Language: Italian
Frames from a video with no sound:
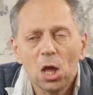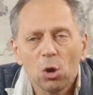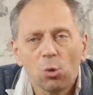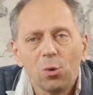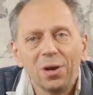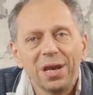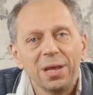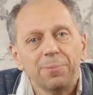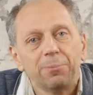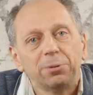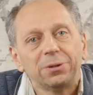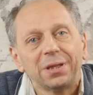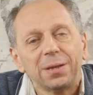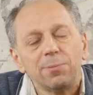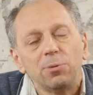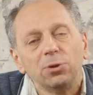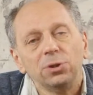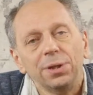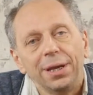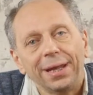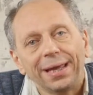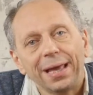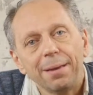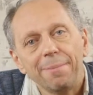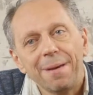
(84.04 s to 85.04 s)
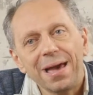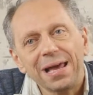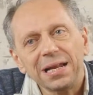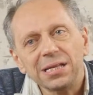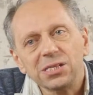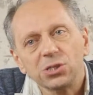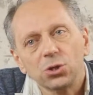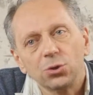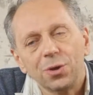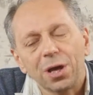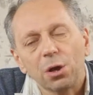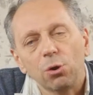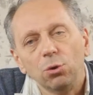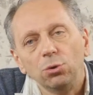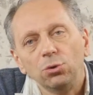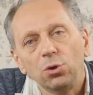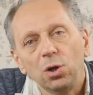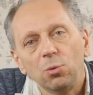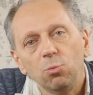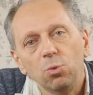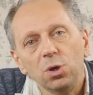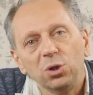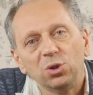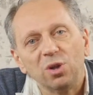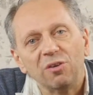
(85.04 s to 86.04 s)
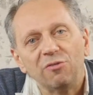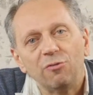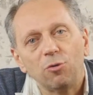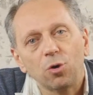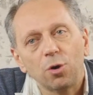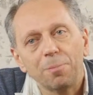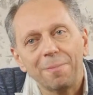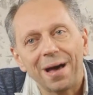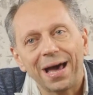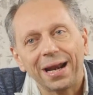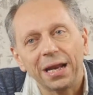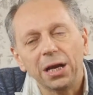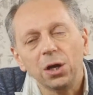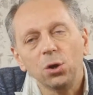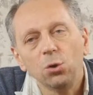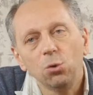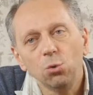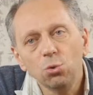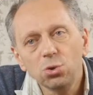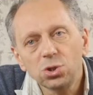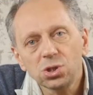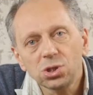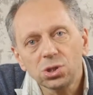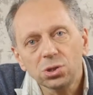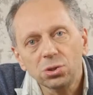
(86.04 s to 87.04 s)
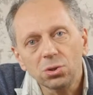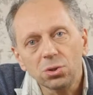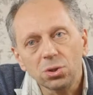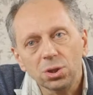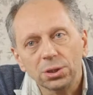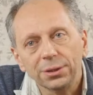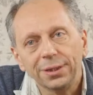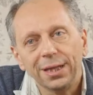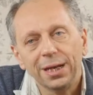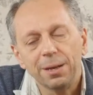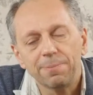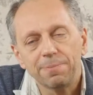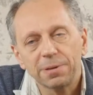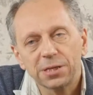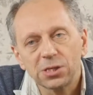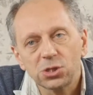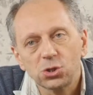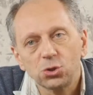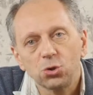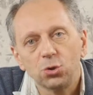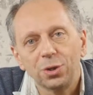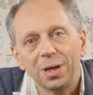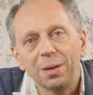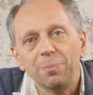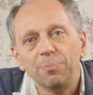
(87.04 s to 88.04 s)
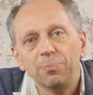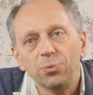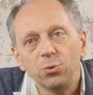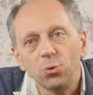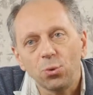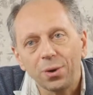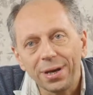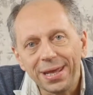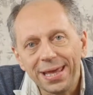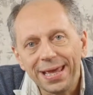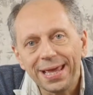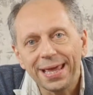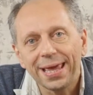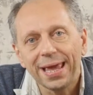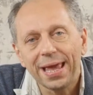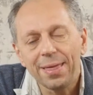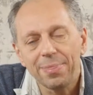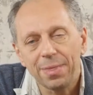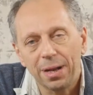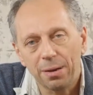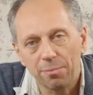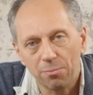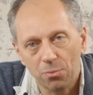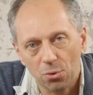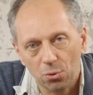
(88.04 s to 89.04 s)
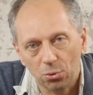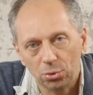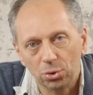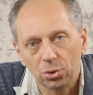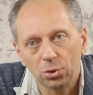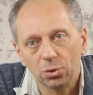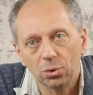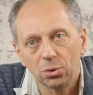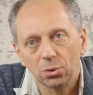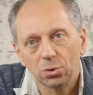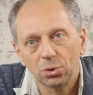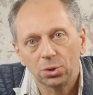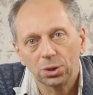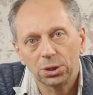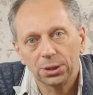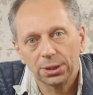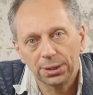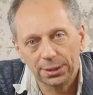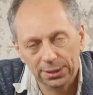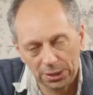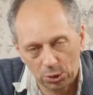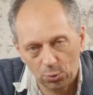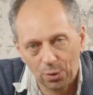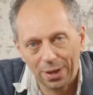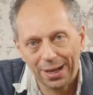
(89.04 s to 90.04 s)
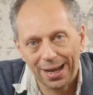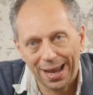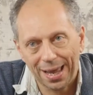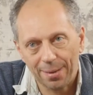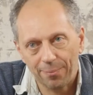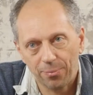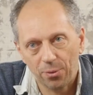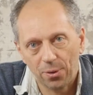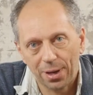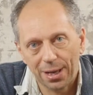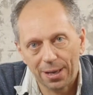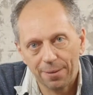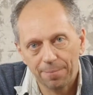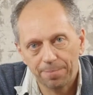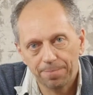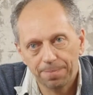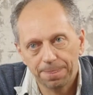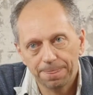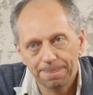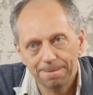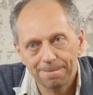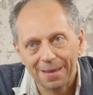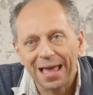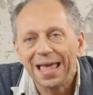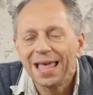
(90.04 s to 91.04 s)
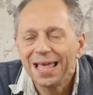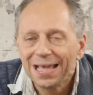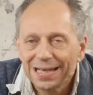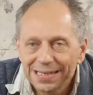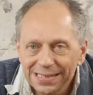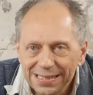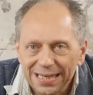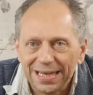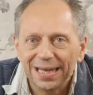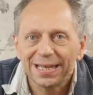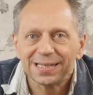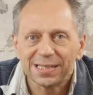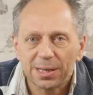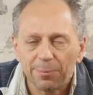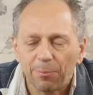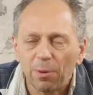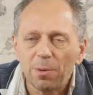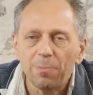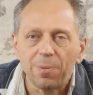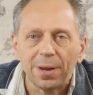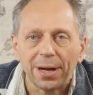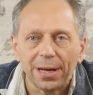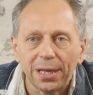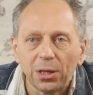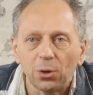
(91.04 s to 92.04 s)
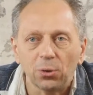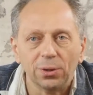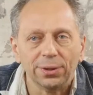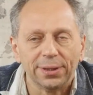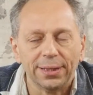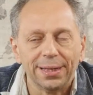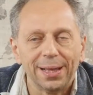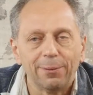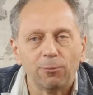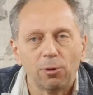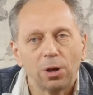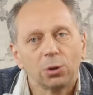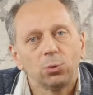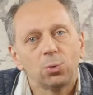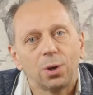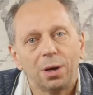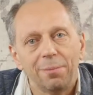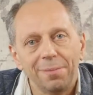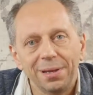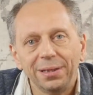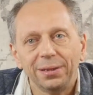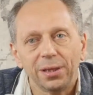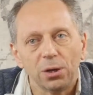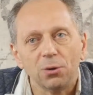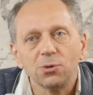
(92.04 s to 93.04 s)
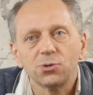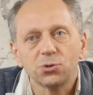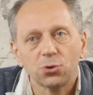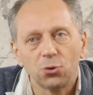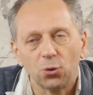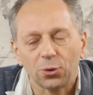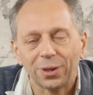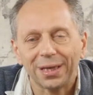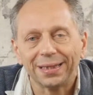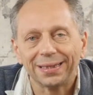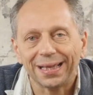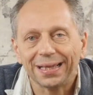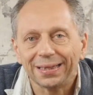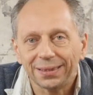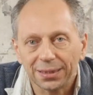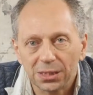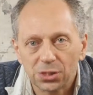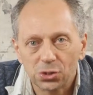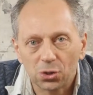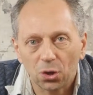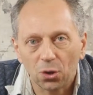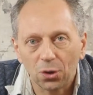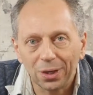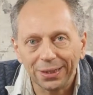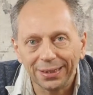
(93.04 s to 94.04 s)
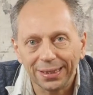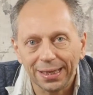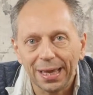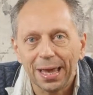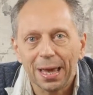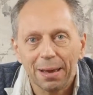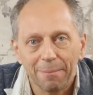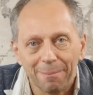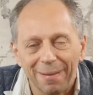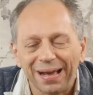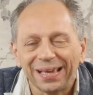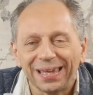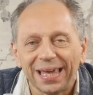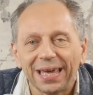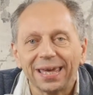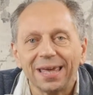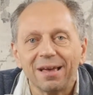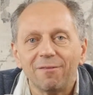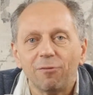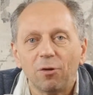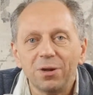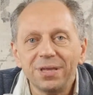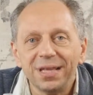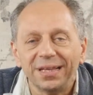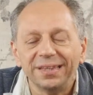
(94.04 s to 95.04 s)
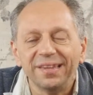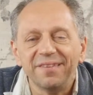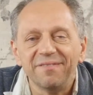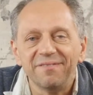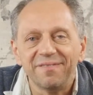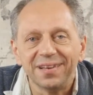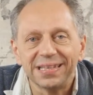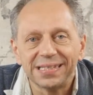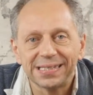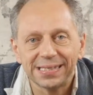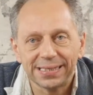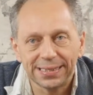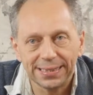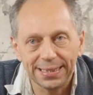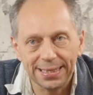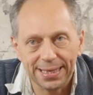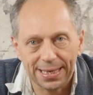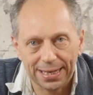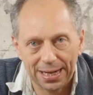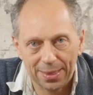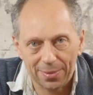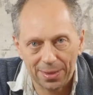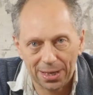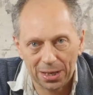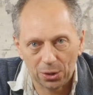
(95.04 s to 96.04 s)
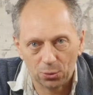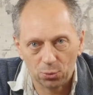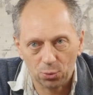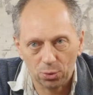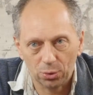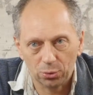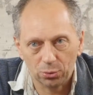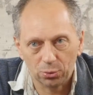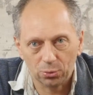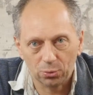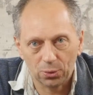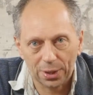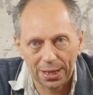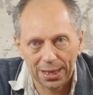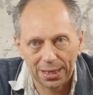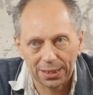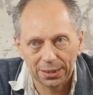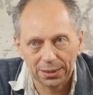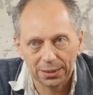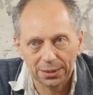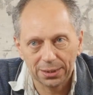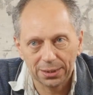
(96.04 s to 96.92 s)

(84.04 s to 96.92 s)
Quindi potremmo dire che Berenson ha contribuito a formare il gusto delle persone più ricche del mondo di quell'epoca. Sì, se poi per ricco intendiamo naturalmente non solo chi ha tanti soldi, ma anche chi ha voglia di investire nella cultura.